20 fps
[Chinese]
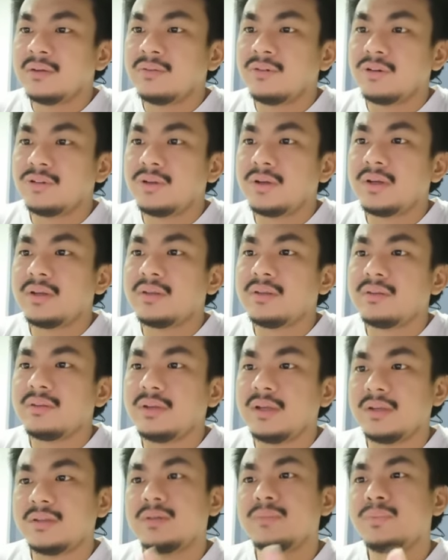我觉得
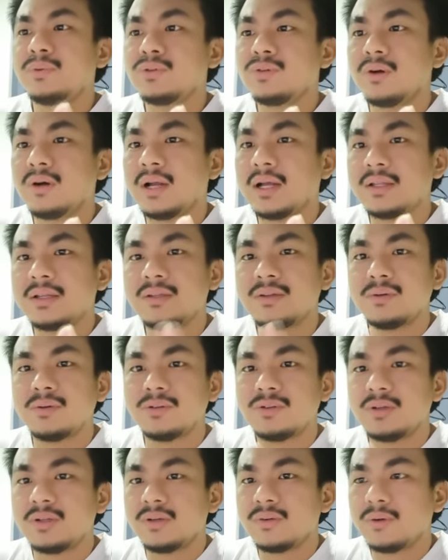也是不错啦。但是
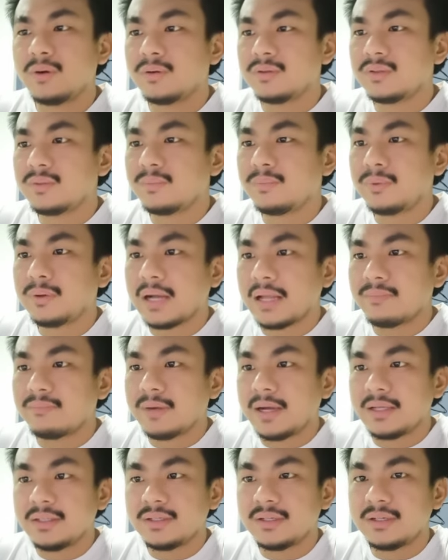我觉得我是不敢
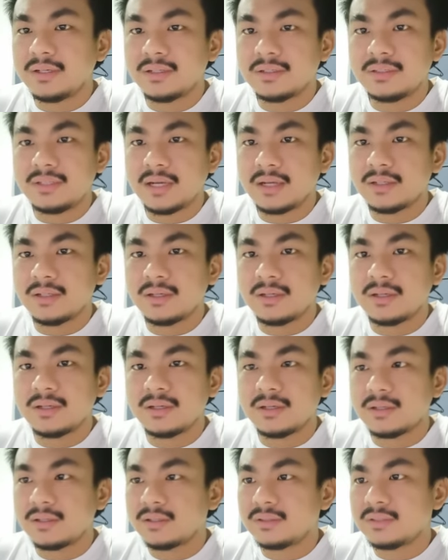买这这样
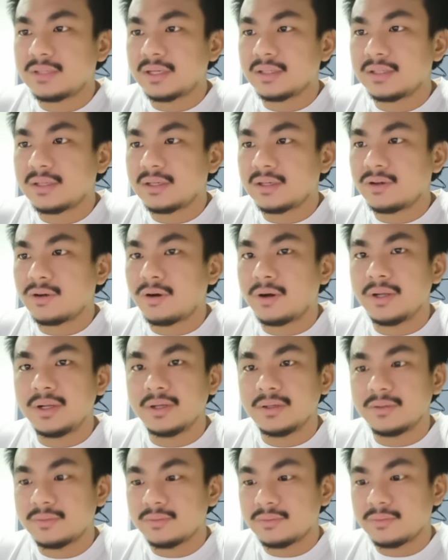的这样的 coin
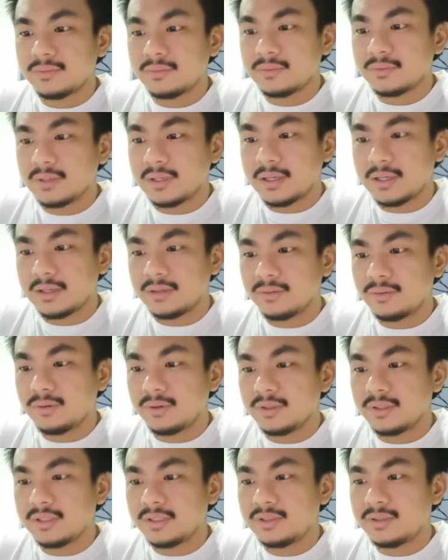的啊。如
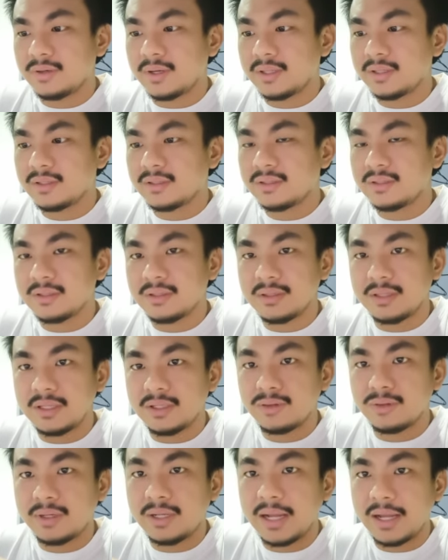果你喜欢，
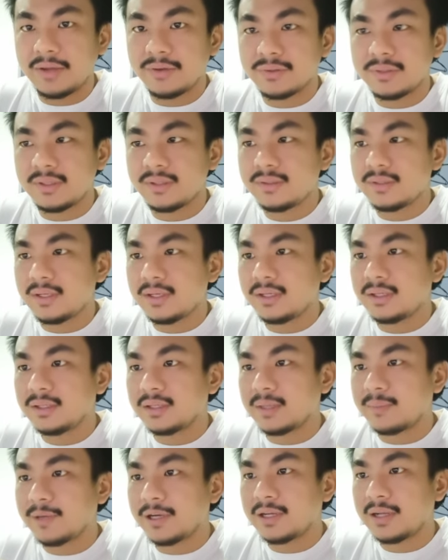你对它有信心，
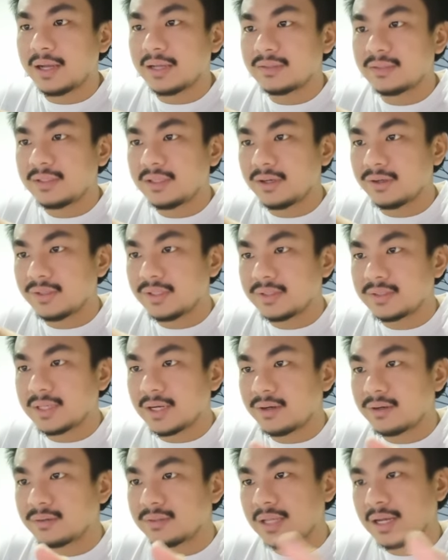那么它现在有
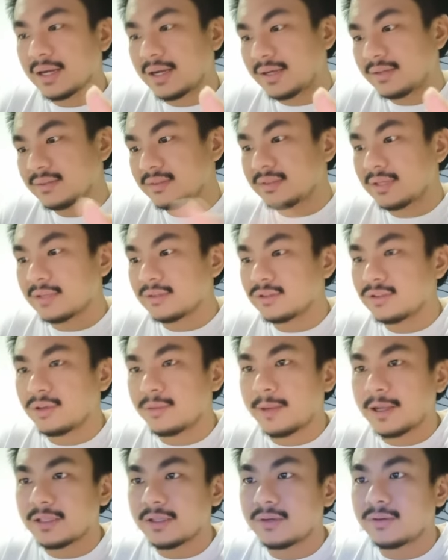discount 大概是三十多
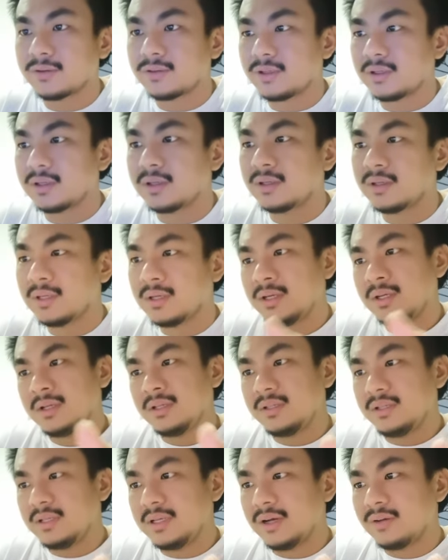巴仙，我觉得
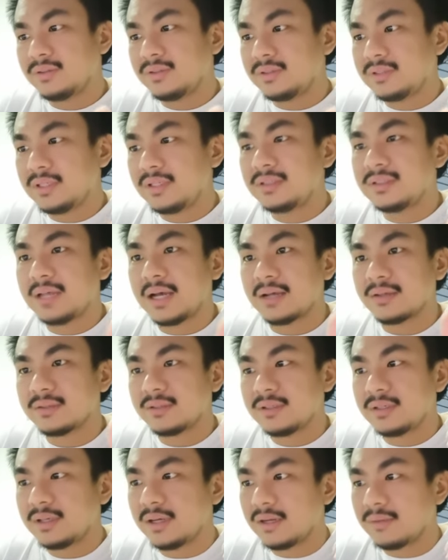你要进场
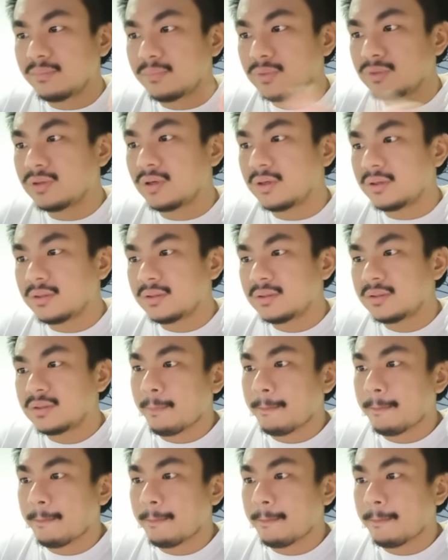是一个很不错。